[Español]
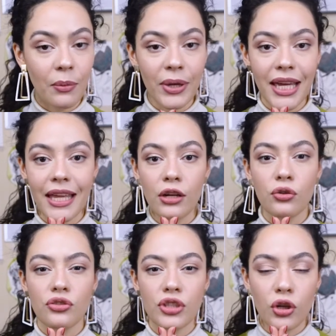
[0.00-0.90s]
voy a dar
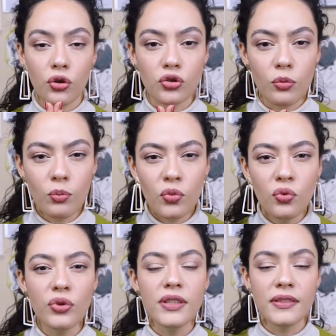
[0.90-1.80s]
consejos
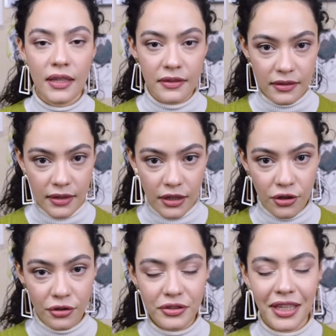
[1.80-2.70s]
muy
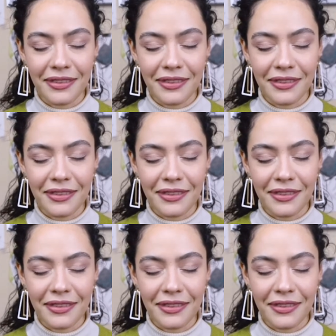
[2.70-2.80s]
sencillos